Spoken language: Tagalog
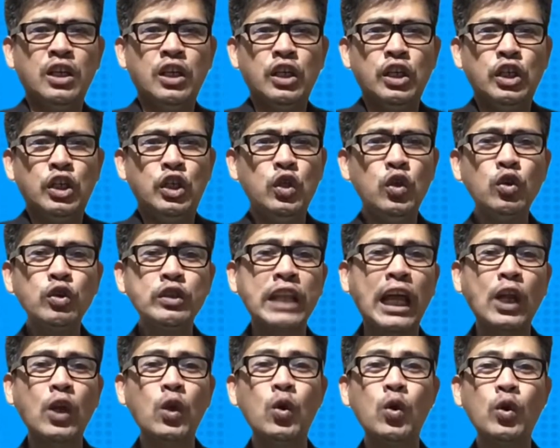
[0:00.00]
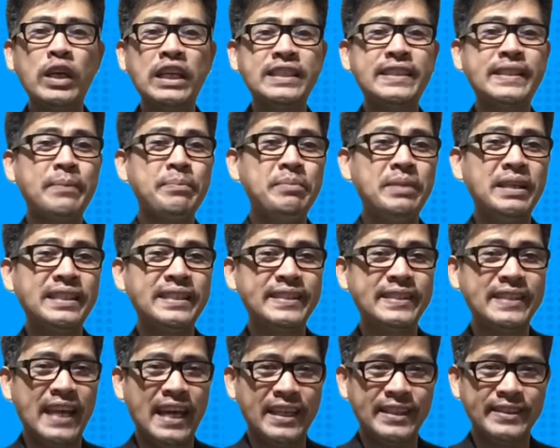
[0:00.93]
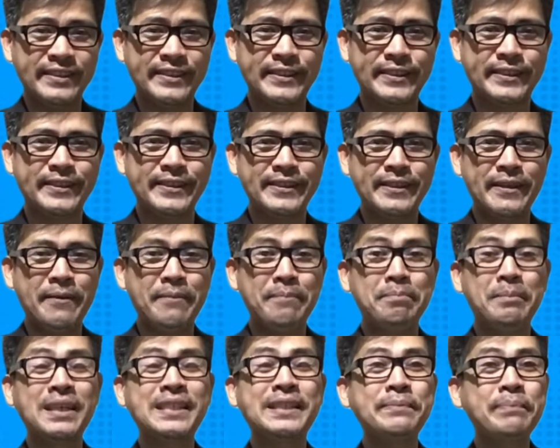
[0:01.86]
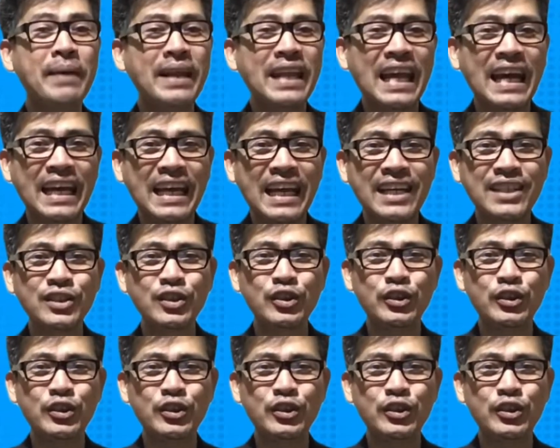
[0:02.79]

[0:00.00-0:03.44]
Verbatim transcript: yung nalugi sa business, mas malaki ang